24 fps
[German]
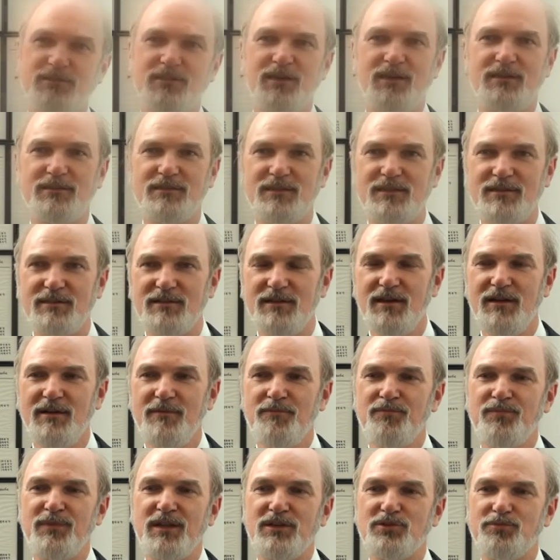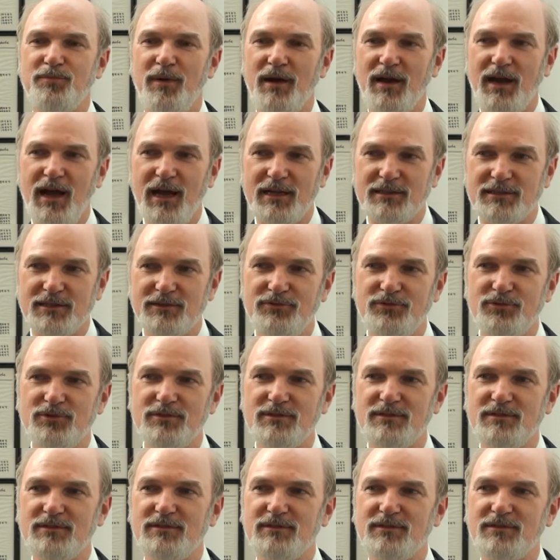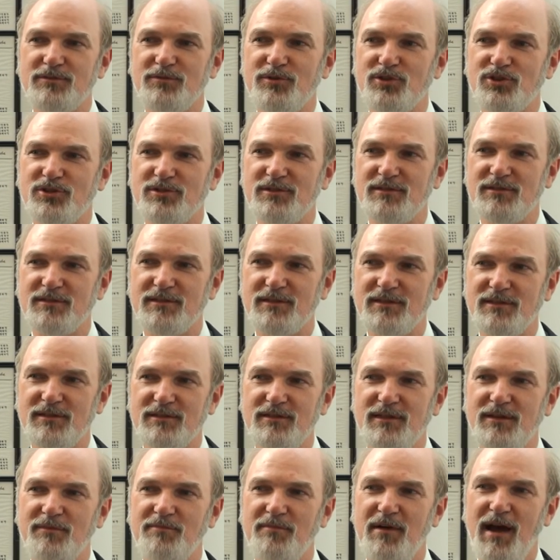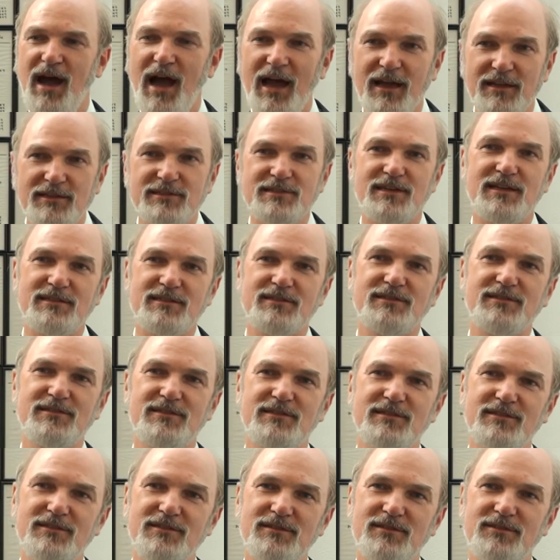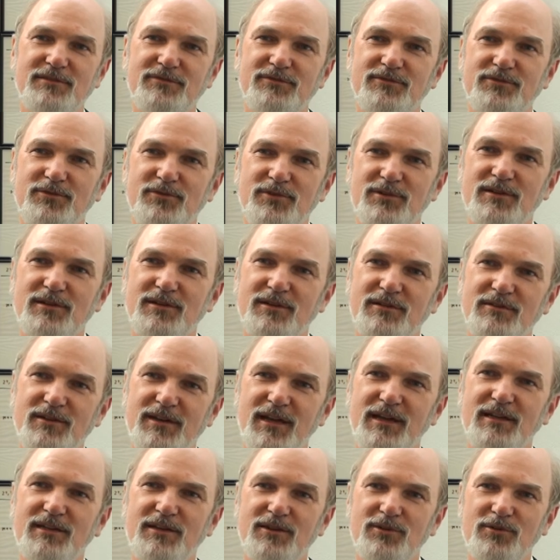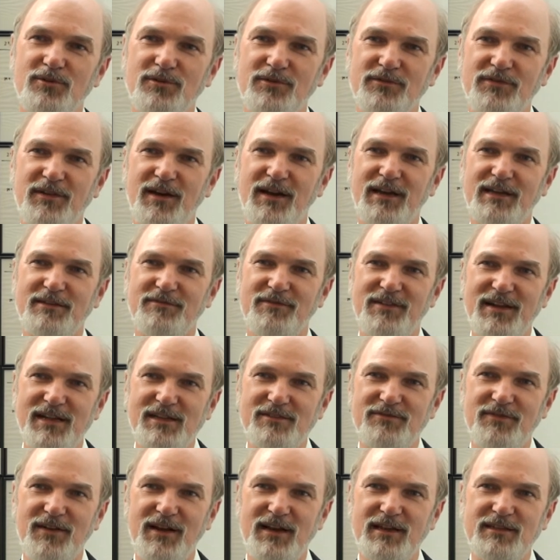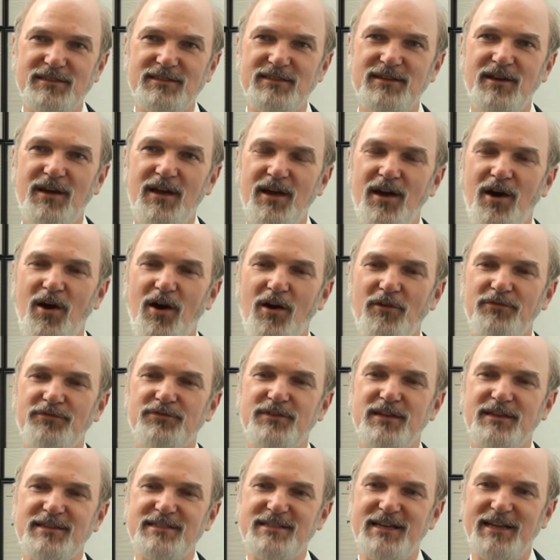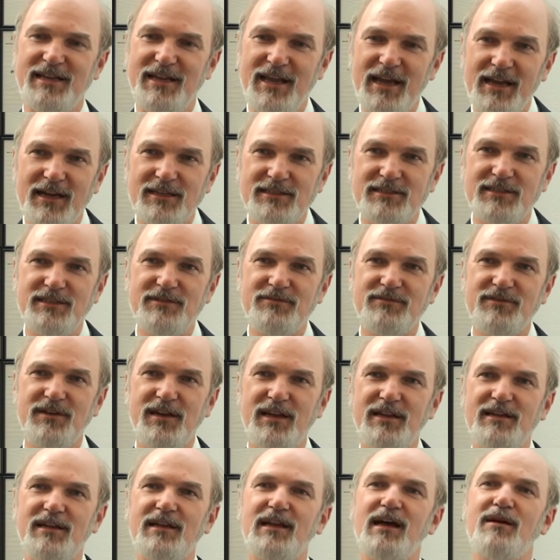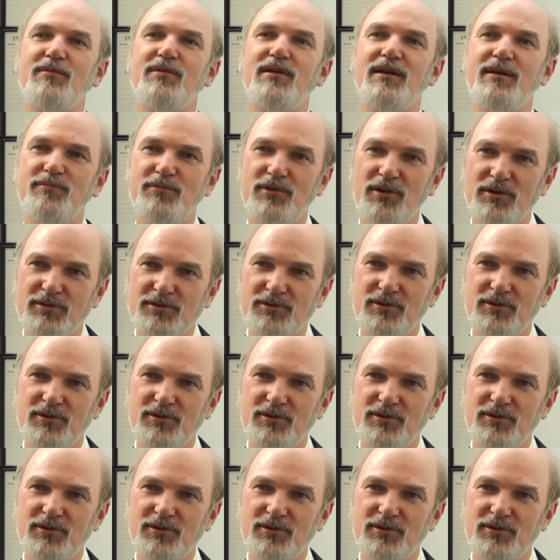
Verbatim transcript: Sie hat den Spagat gefunden zwischen äh, dem Einsatz für Religionsfreiheit weltweit oft in sehr negativen Ländern, aber eben doch